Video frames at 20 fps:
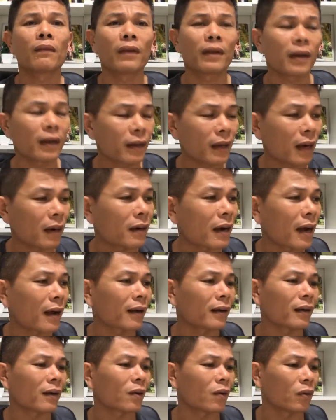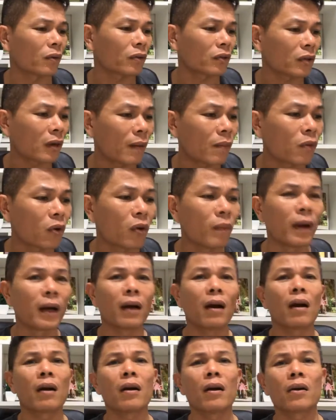và chắc chắn rằng cái cuộc sống của
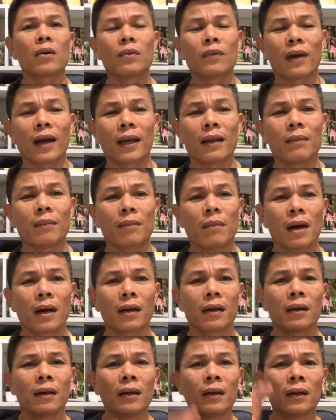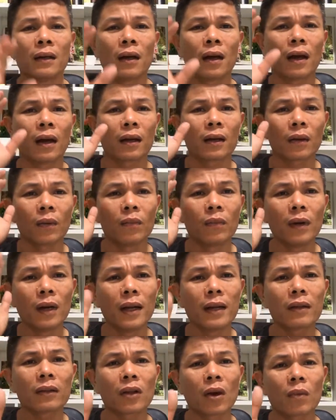mình nó cũng vậy mình à, cũng
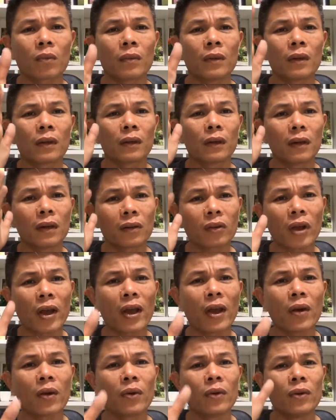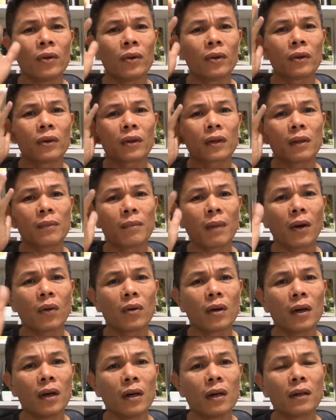liên tục đi theo những cái
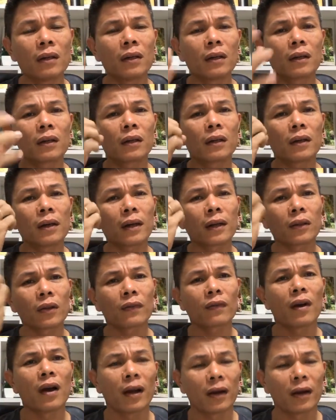mẫu gương rất là tuyệt